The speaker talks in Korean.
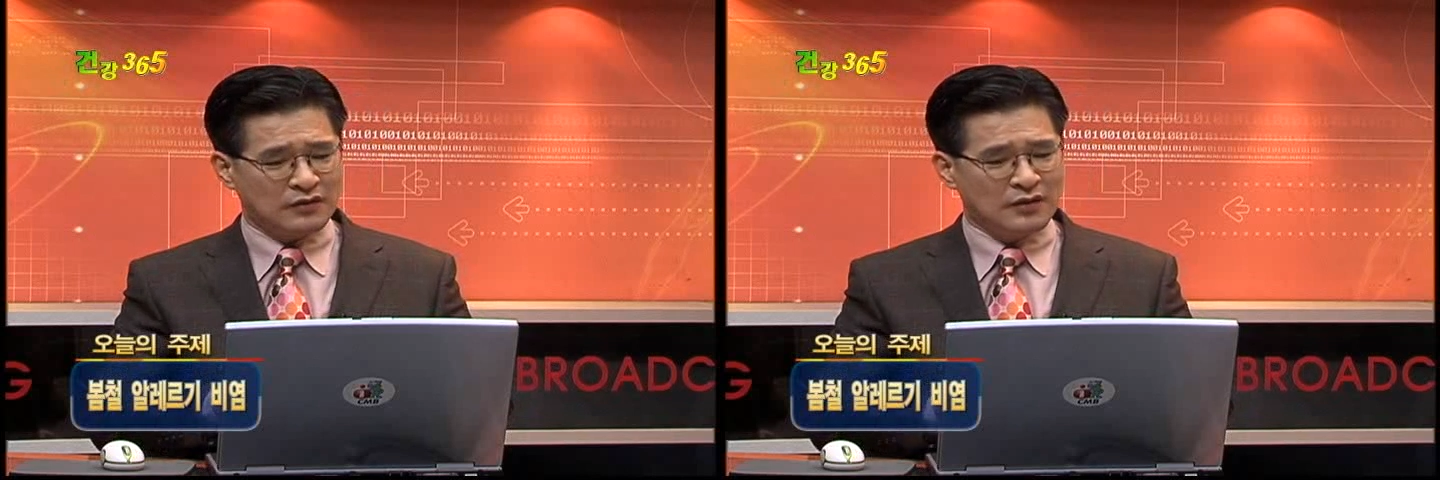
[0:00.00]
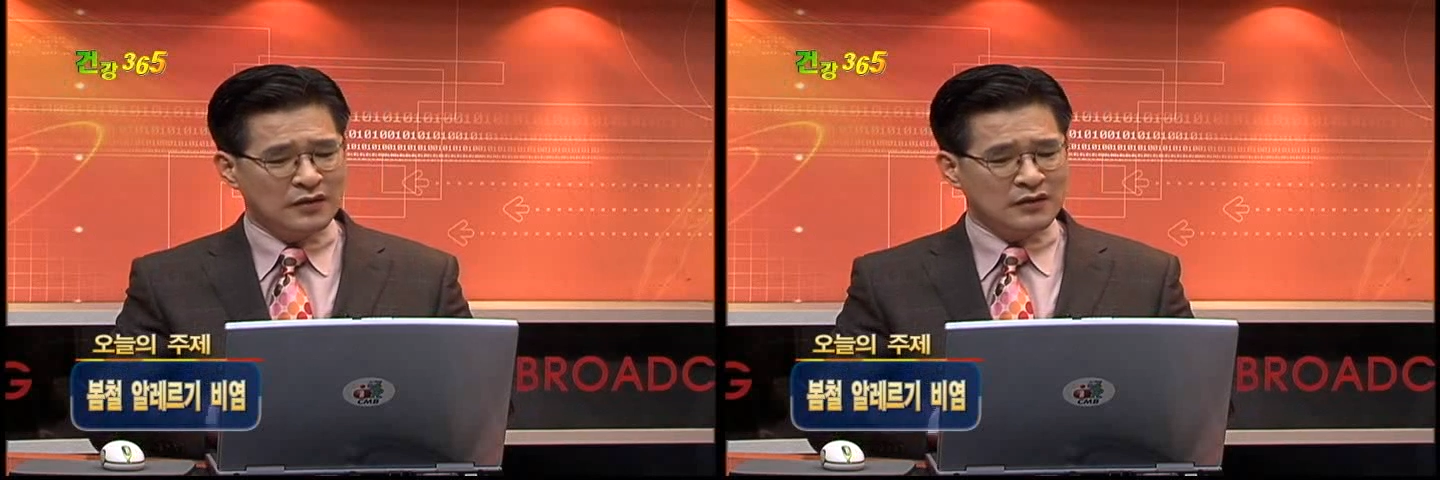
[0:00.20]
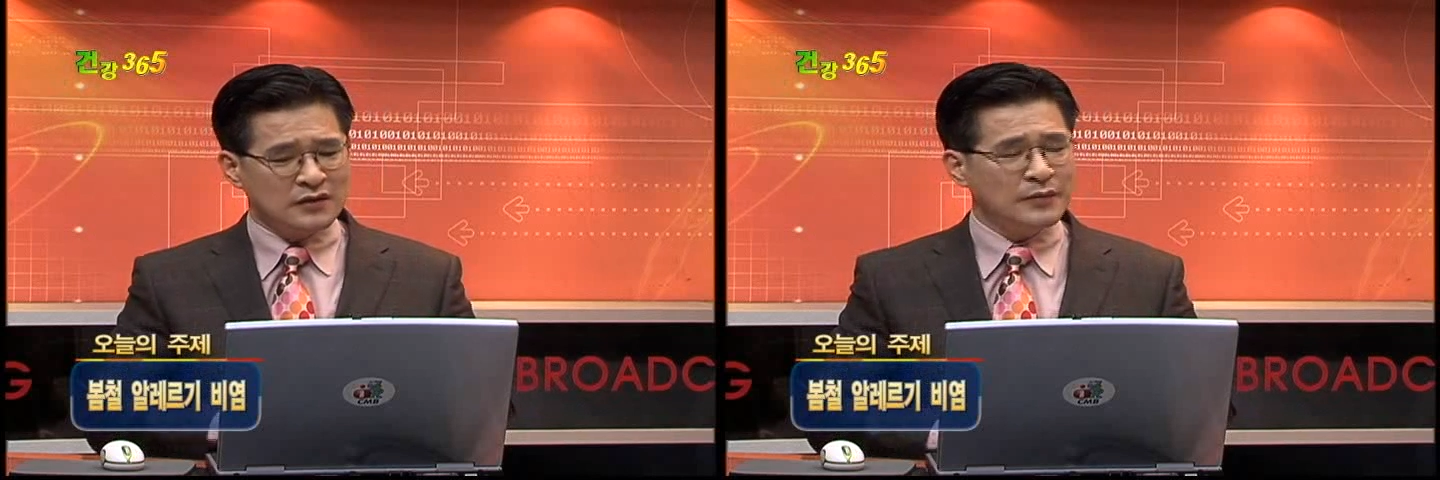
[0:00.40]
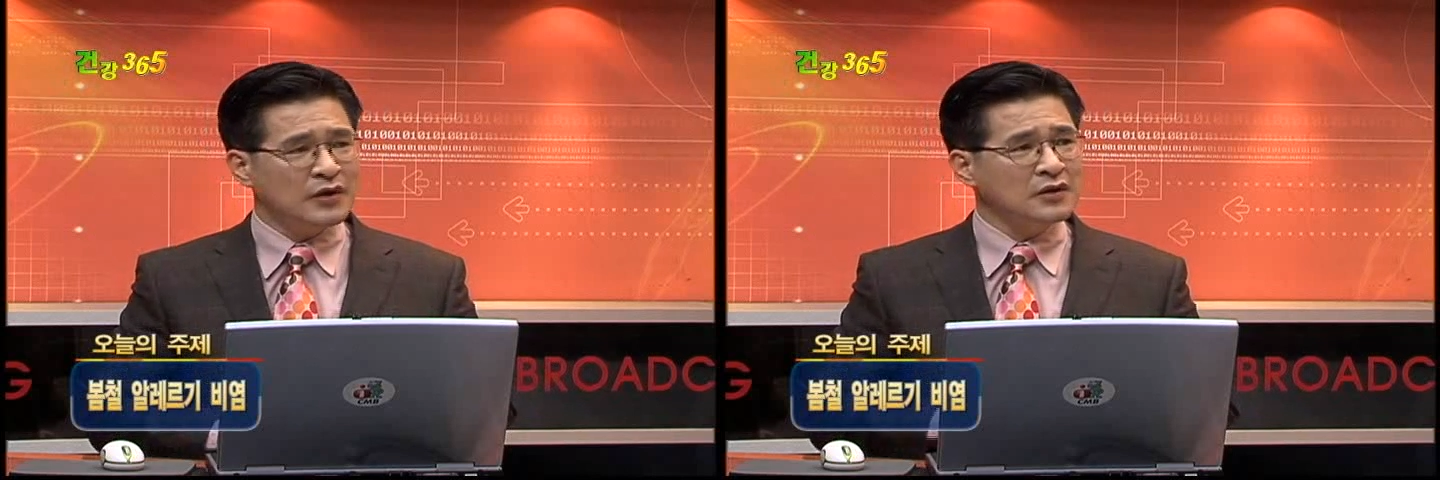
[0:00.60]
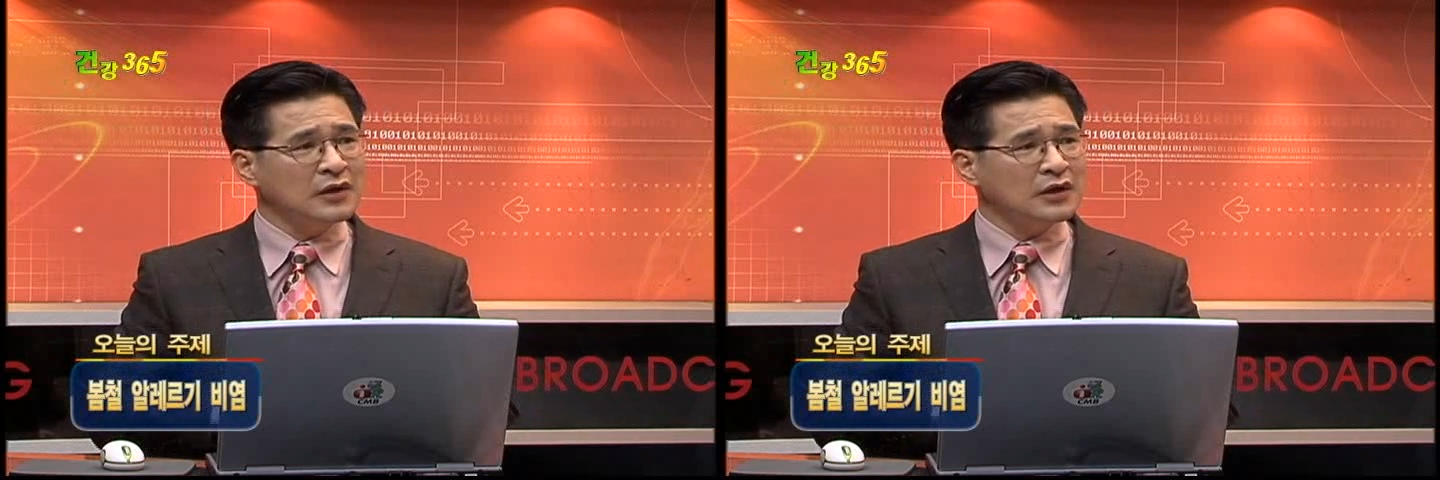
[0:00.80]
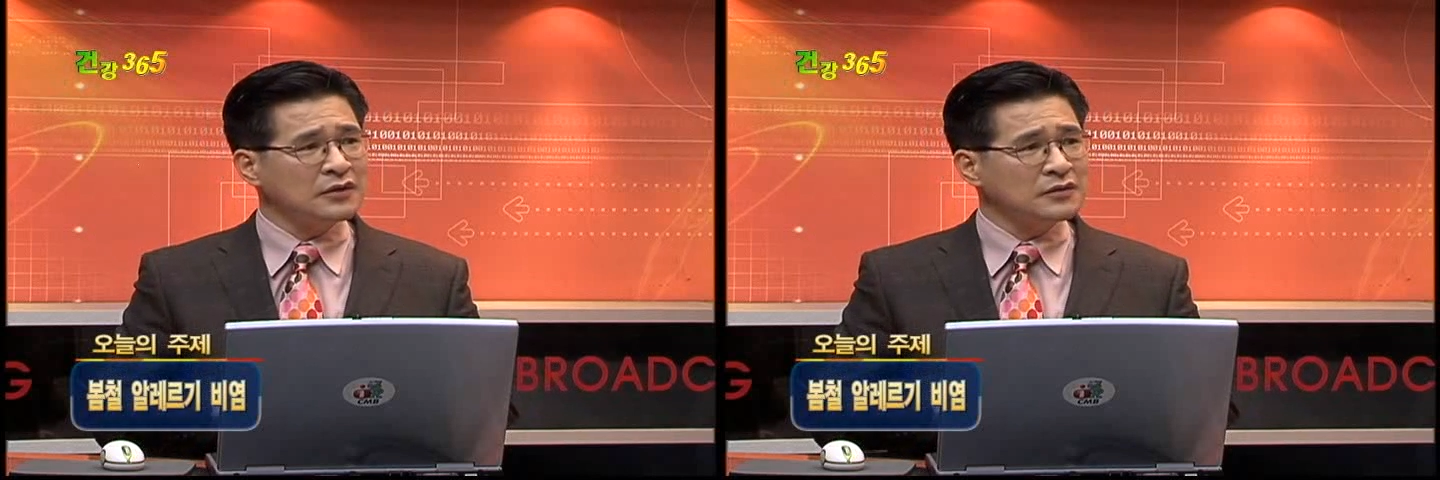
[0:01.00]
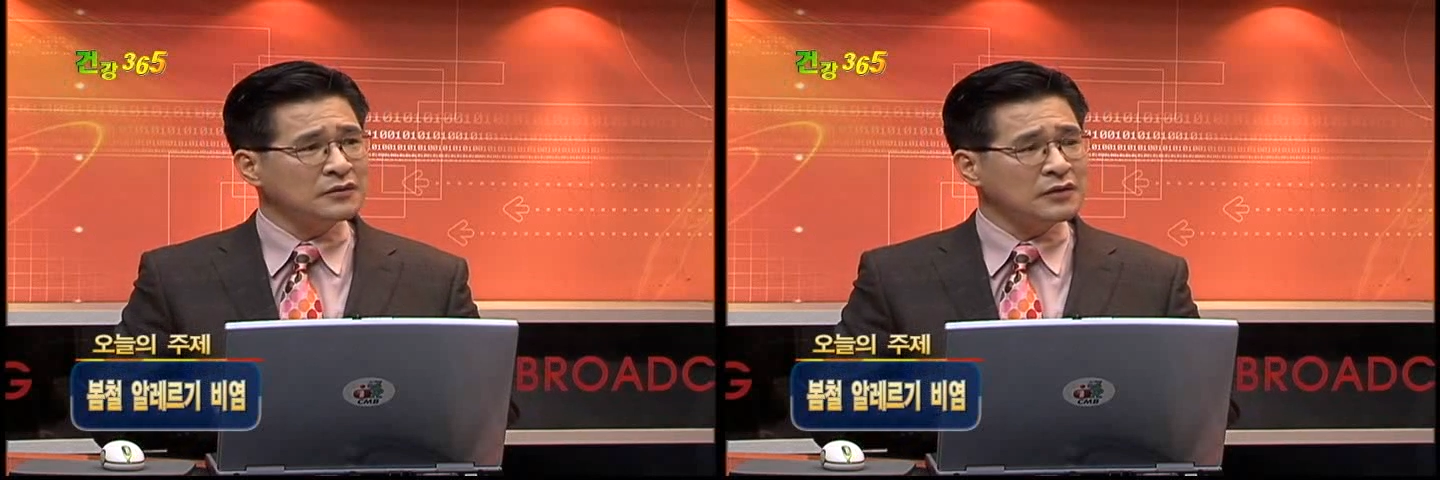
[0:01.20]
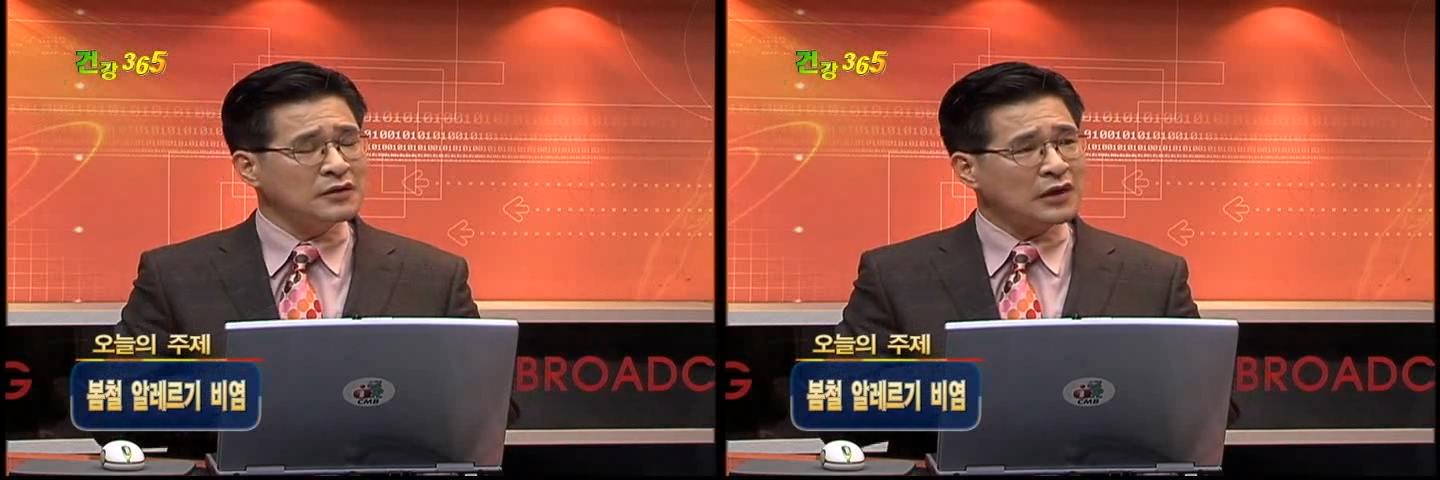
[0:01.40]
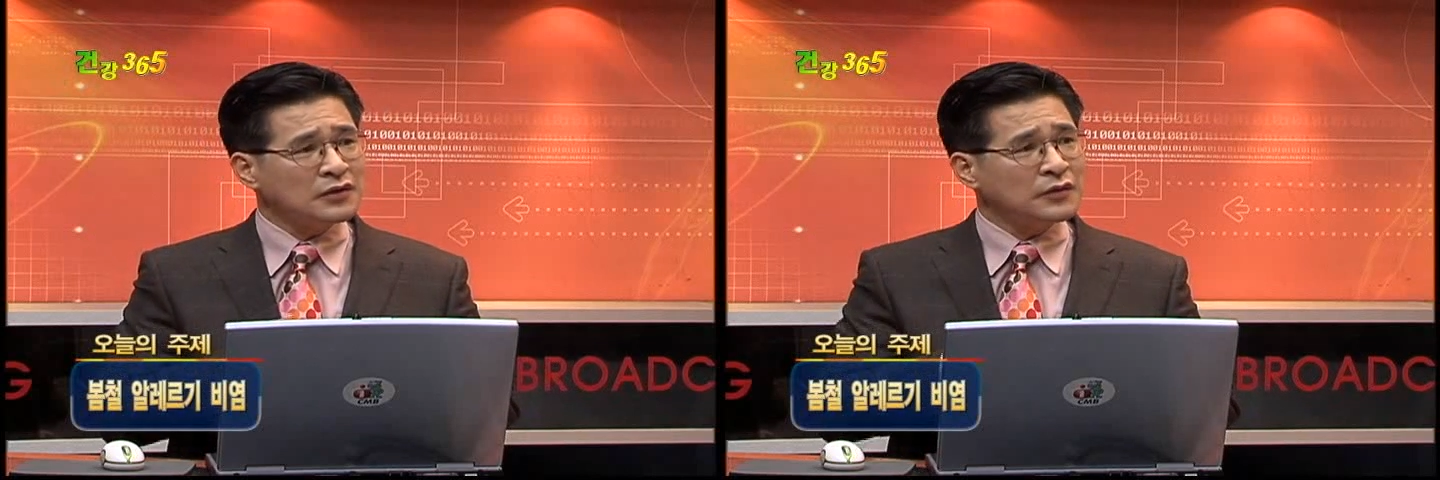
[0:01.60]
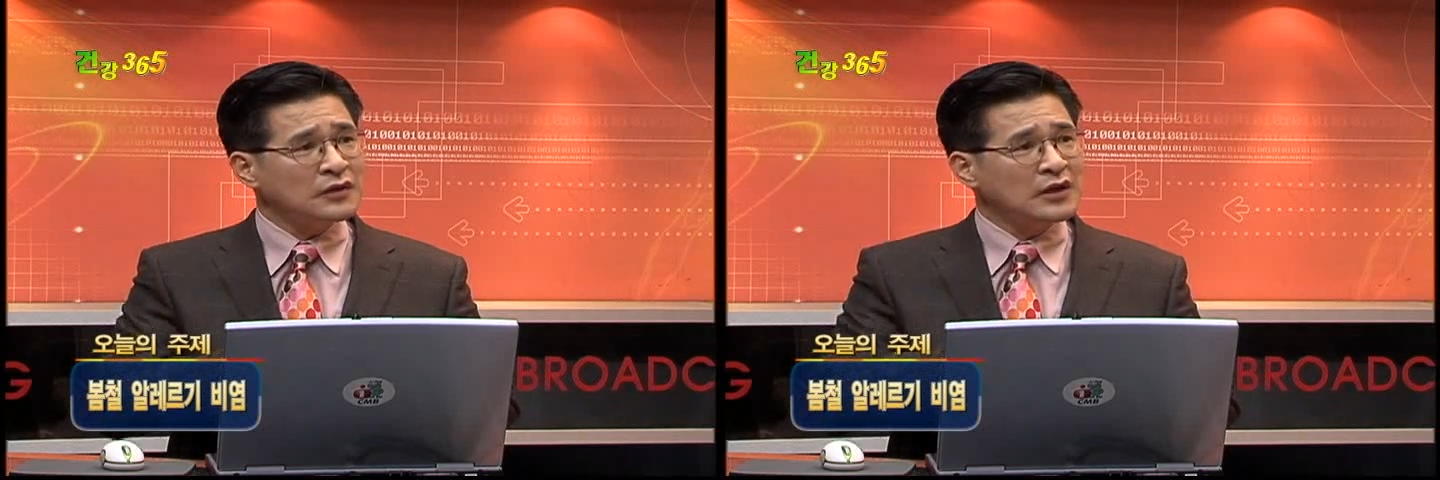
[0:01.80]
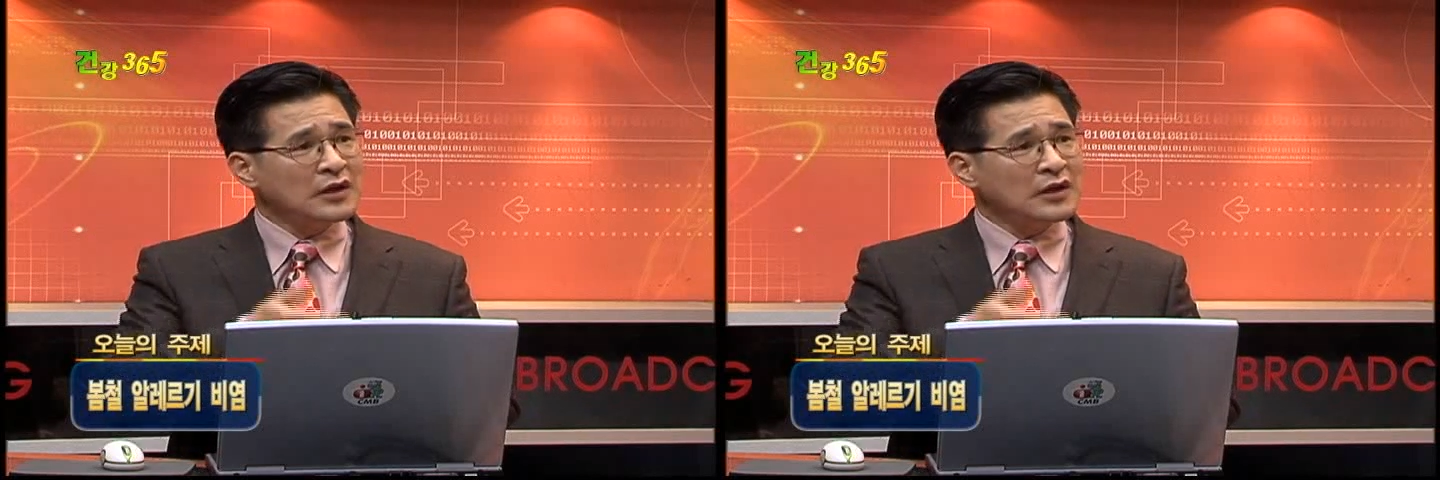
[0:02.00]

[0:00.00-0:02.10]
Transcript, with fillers: 예. 그다음에 어른 같은 어른들 같은 경우는